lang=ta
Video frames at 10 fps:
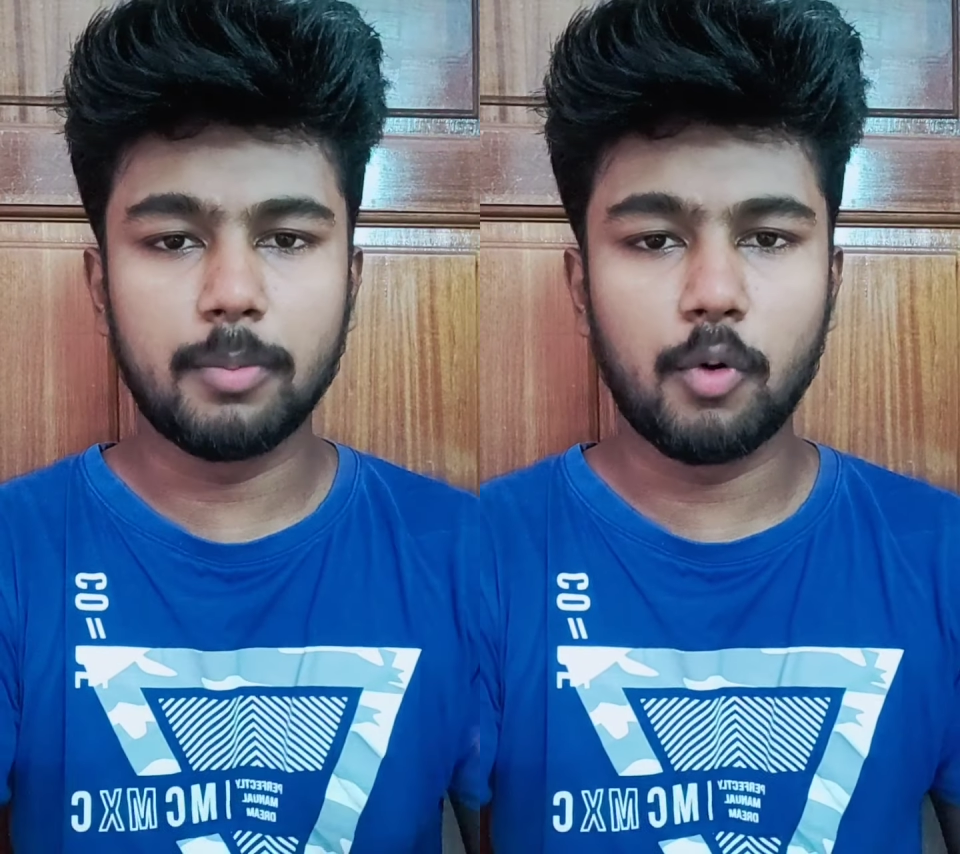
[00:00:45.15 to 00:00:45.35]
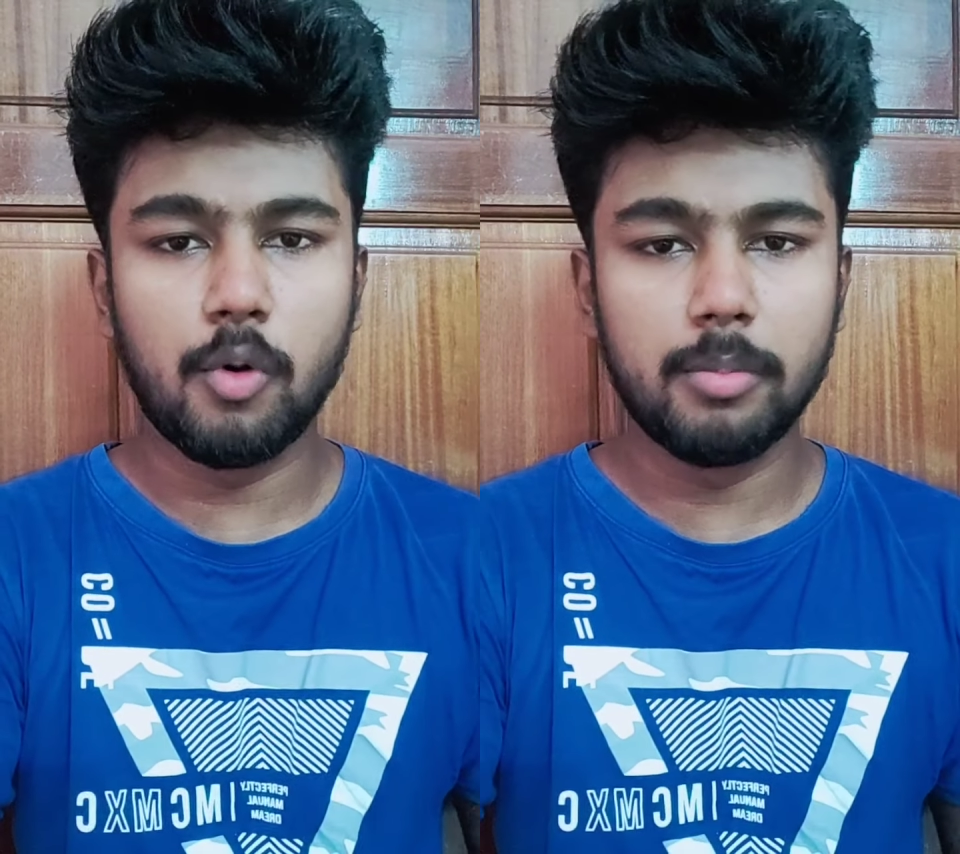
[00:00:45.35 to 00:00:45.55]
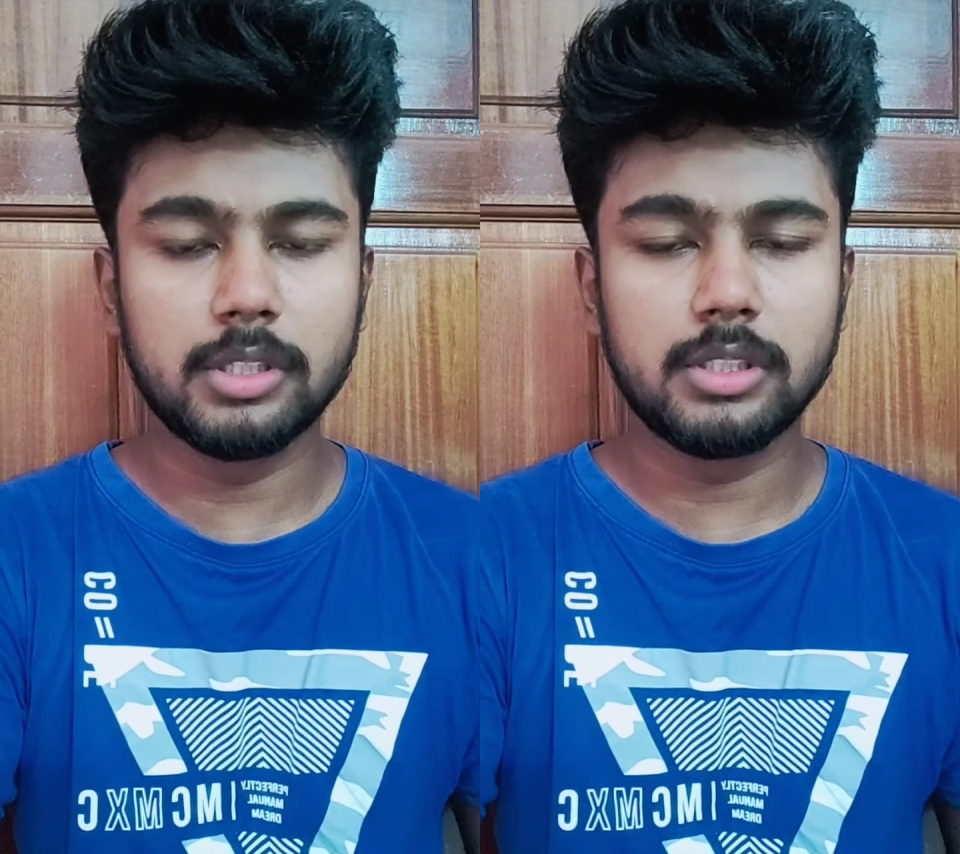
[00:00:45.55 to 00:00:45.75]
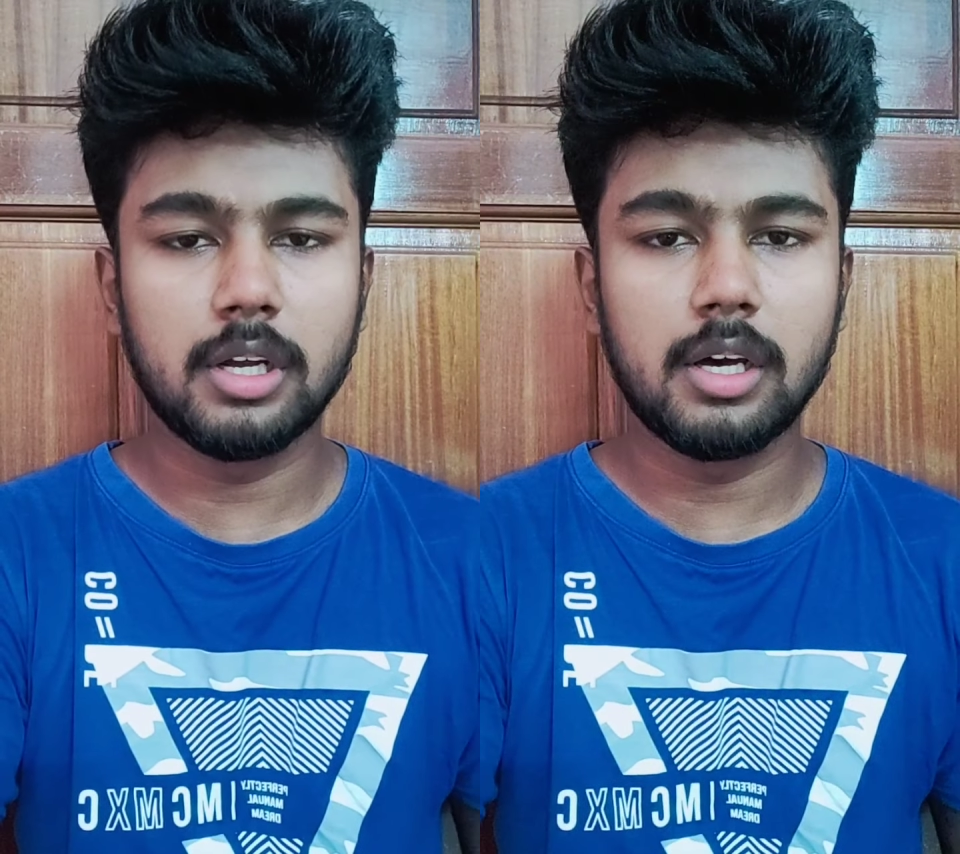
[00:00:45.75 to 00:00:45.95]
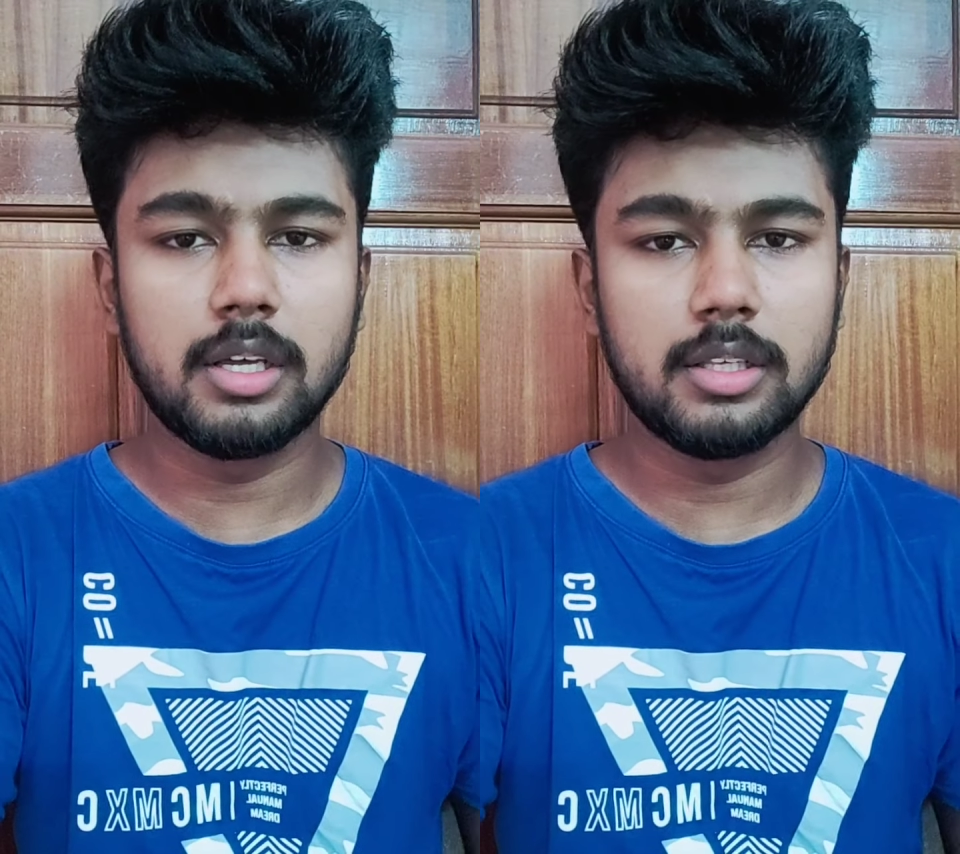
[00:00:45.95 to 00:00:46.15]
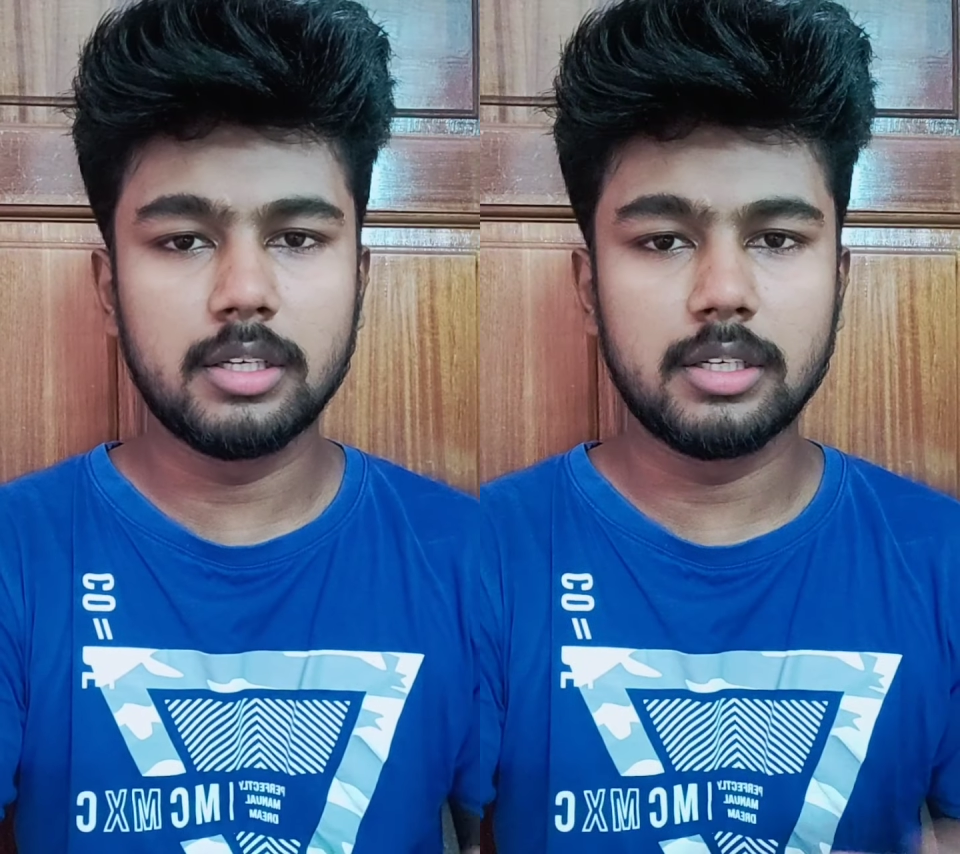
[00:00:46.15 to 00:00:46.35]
இப்போ ஹோம் இருந்துச்சுன்னா அது